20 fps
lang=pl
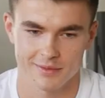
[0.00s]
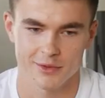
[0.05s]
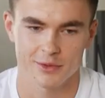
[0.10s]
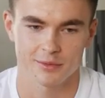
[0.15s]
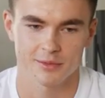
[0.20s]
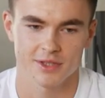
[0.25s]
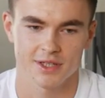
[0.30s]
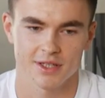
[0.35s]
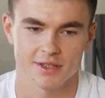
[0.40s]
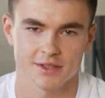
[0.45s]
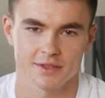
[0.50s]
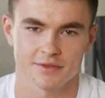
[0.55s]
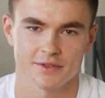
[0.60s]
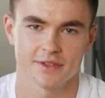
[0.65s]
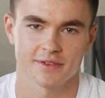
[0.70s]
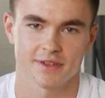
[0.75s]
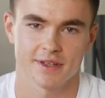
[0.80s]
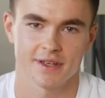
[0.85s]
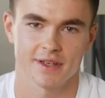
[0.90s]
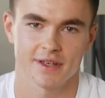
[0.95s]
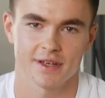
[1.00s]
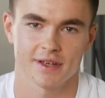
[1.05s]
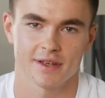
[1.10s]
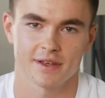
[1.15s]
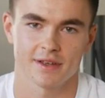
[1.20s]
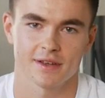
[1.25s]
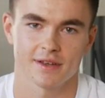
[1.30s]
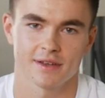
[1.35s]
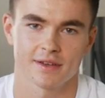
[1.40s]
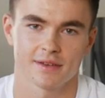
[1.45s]
No myślę, że wszystkie
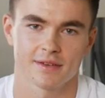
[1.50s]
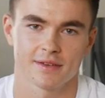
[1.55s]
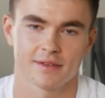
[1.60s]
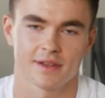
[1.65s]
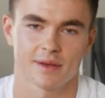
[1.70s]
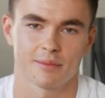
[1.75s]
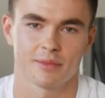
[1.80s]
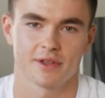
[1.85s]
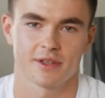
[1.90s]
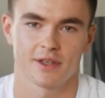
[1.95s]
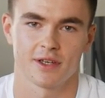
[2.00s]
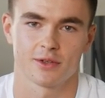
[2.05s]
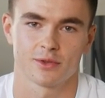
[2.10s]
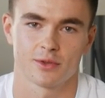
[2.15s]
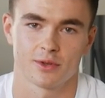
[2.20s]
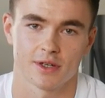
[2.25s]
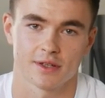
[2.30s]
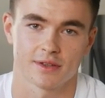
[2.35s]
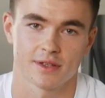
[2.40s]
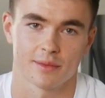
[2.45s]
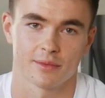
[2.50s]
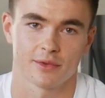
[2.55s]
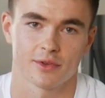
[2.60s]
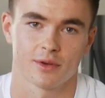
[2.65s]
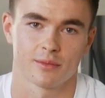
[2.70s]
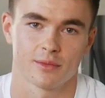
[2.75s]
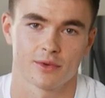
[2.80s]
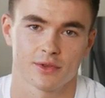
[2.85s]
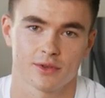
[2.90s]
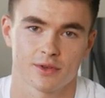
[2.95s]
zabytki, które tam
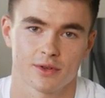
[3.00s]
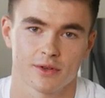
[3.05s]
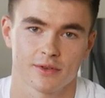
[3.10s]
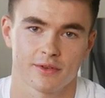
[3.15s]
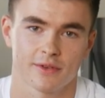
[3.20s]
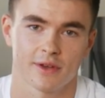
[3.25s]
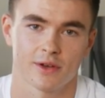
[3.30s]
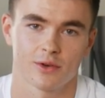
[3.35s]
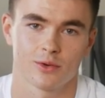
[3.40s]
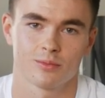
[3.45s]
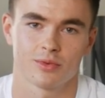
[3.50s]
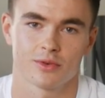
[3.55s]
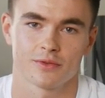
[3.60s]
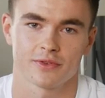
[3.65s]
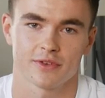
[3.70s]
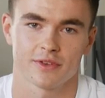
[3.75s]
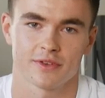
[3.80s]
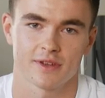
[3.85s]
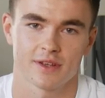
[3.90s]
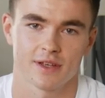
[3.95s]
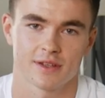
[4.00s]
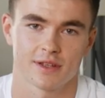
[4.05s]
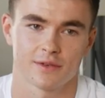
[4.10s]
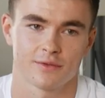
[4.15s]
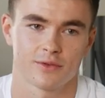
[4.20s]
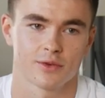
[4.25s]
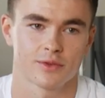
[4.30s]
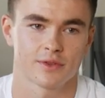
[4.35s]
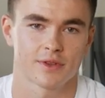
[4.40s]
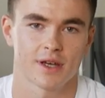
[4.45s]
są od Koloseum, po wszystkie te
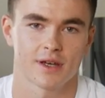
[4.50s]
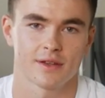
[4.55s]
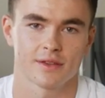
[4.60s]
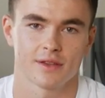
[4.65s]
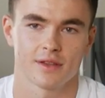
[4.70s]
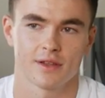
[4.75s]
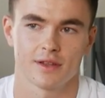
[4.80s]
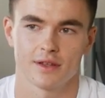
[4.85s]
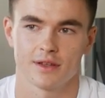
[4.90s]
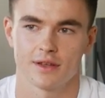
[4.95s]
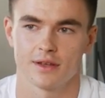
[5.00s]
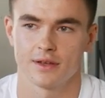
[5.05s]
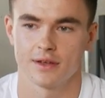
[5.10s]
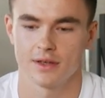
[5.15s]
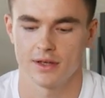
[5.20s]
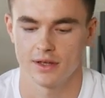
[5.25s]
fontanny,